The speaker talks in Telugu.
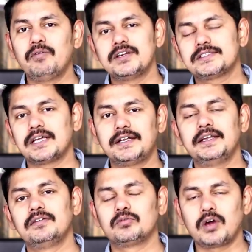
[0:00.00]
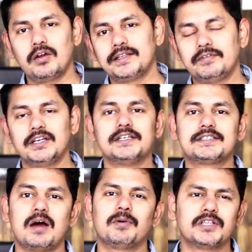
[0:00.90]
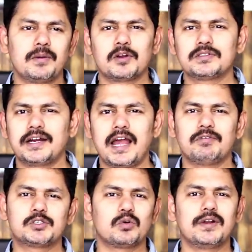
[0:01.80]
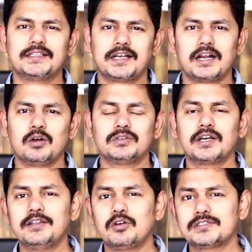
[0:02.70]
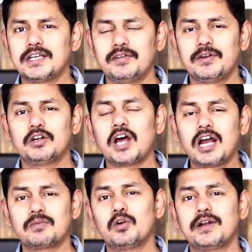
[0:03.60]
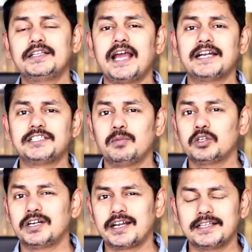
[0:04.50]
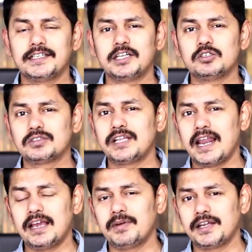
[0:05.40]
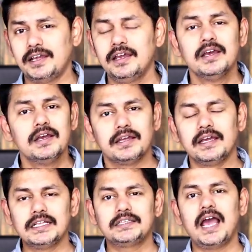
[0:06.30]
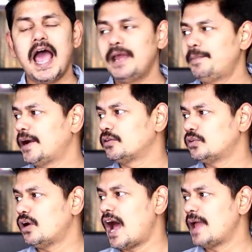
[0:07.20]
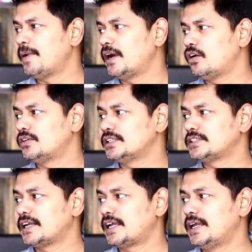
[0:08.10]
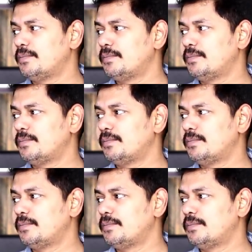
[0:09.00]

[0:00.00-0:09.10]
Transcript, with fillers: ఐఓఎస్ థర్టీన్ త్వరలో అయితే వీళ్ళు తీసుకురాబోతున్నారు ఇప్పుడు ఒకసారికి ఐఓఎస్ టోల్ అయితే రన్ అవుతుందిగా ఇందులో ఒకసారికి వీళ్ళు డార్క్ మోడ్ అయితే యాడ్ చేయబోతున్నట్టుగా అయితే తెలుస్తుంది అలాగే మనకి ఏదైతే ఐ ఐప్యాడ్ ఉందో ఐప్యాడ్లో వచ్చేసరికి